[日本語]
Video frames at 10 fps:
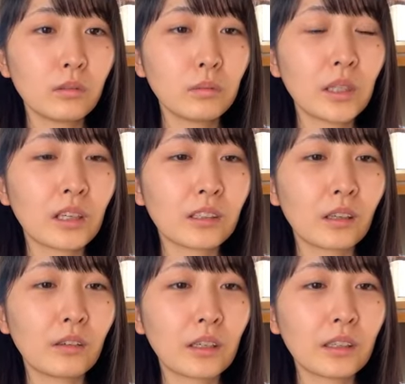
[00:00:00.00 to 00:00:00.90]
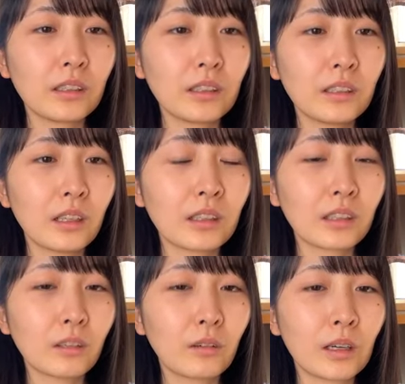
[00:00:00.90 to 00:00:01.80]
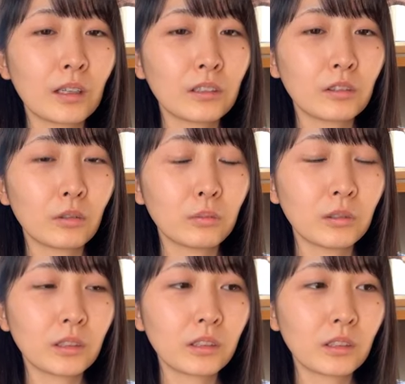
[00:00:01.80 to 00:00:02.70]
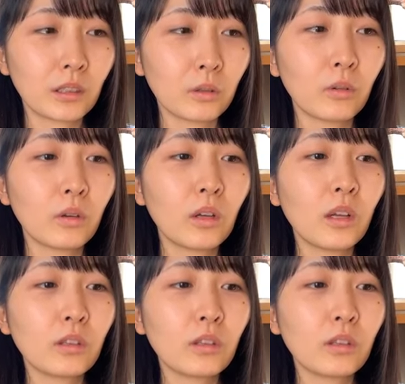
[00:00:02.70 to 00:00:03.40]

見た方はあったの分かると思うんですけど